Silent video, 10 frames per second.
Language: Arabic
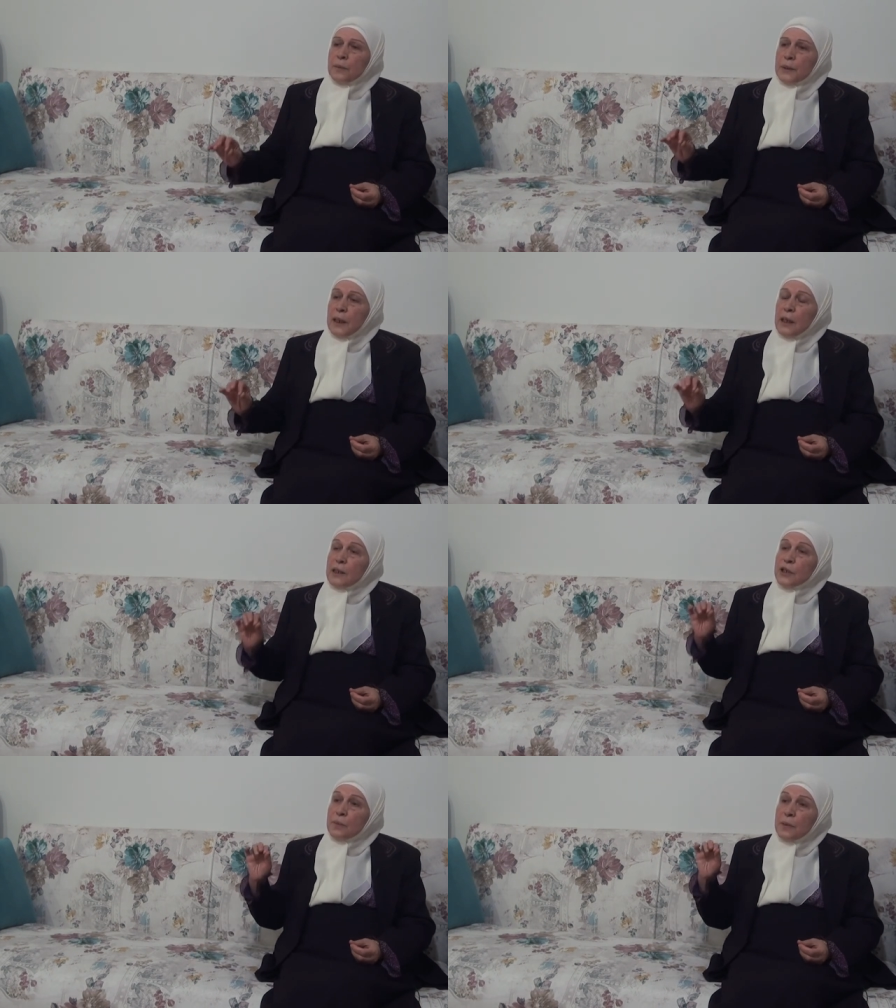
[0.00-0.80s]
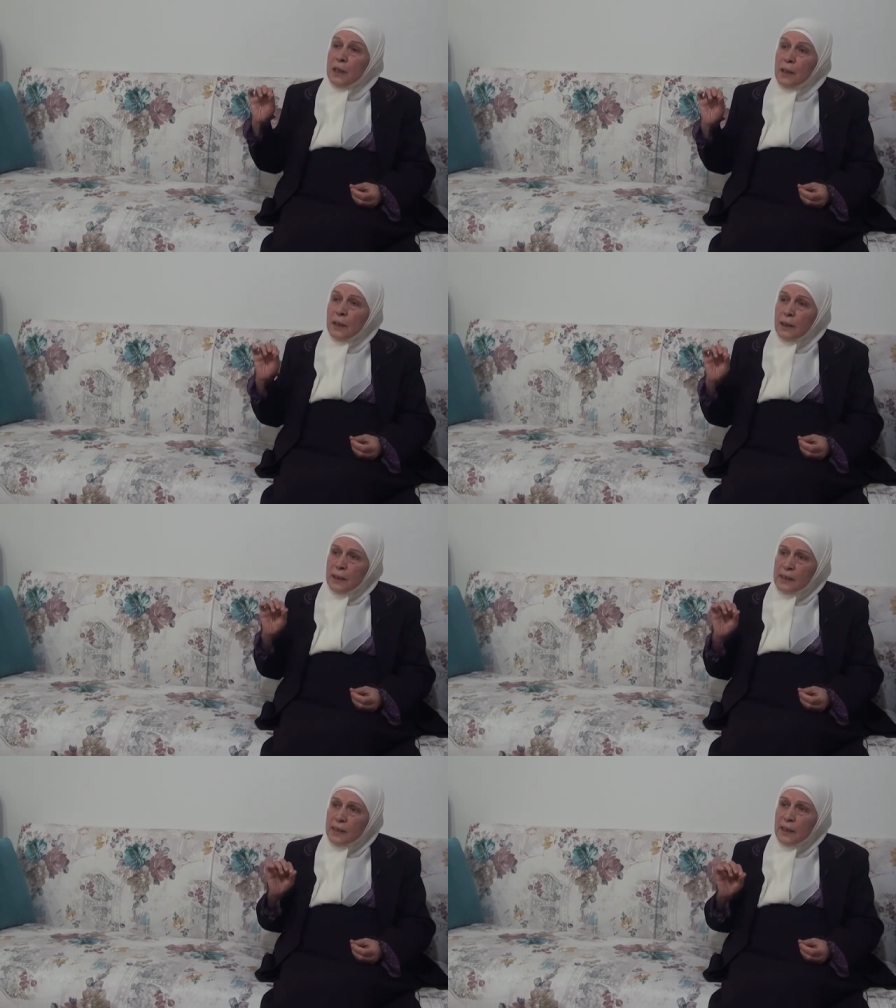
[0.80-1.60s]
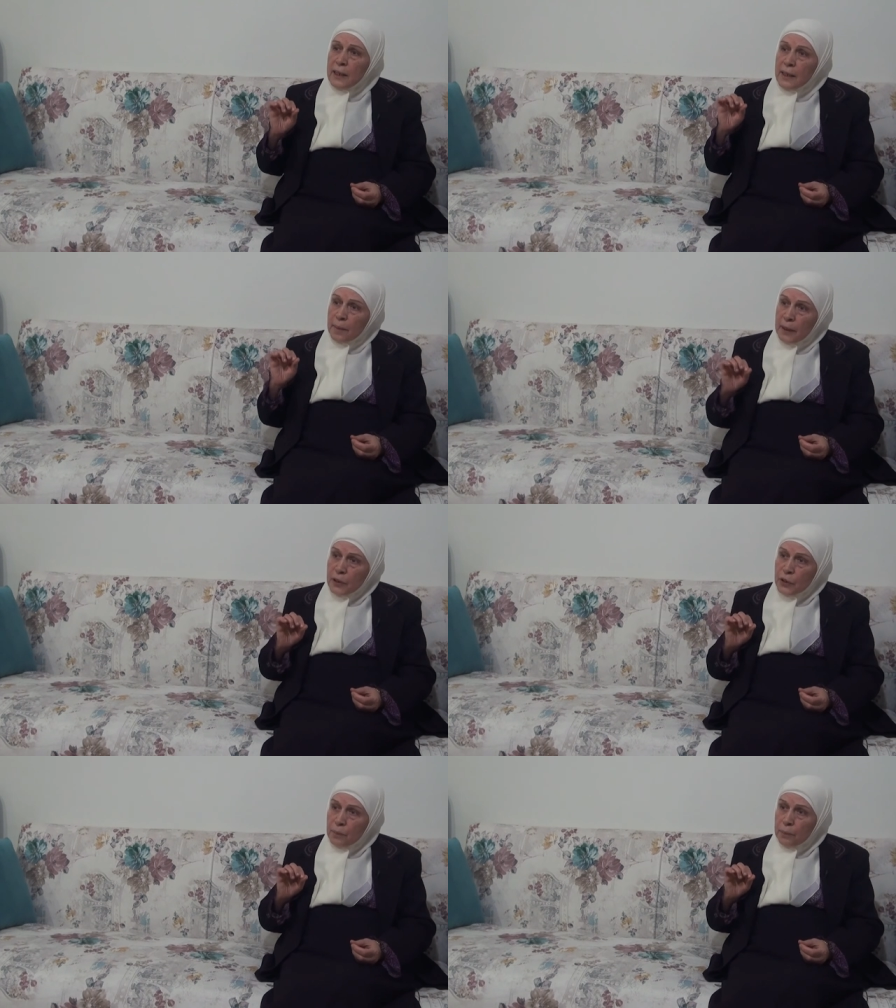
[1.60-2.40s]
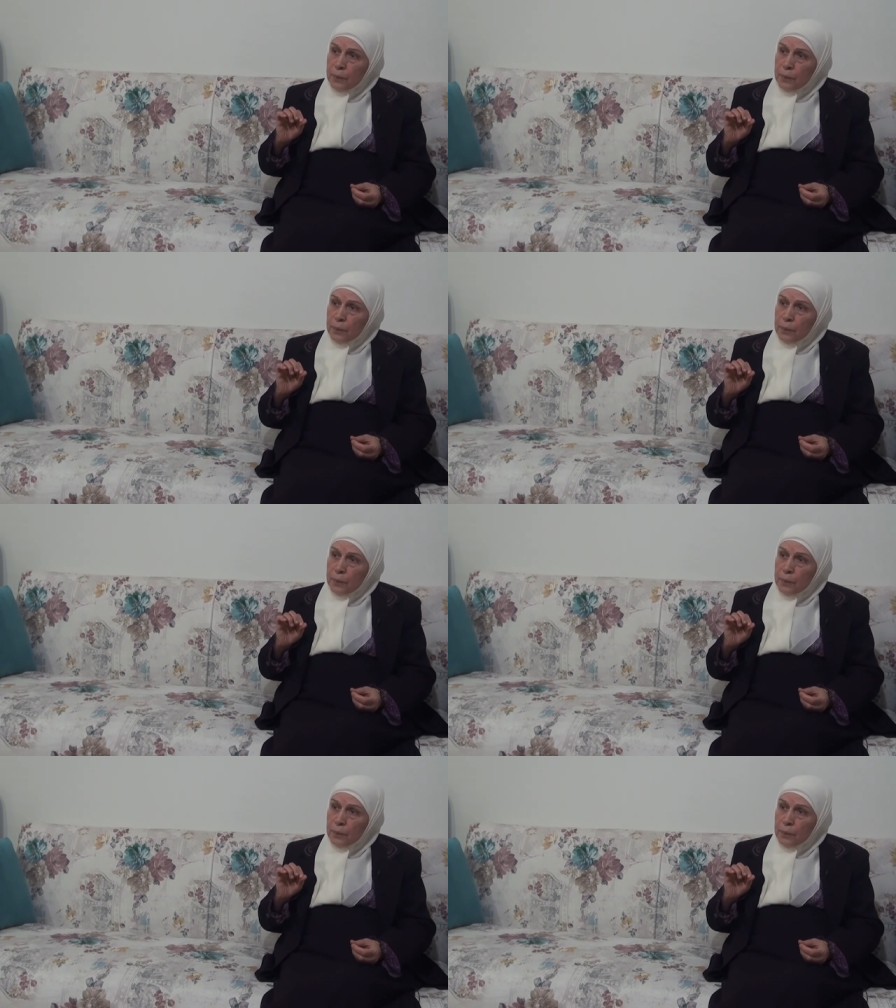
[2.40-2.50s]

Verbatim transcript: بتحلي جميع الأسئلة كما يجب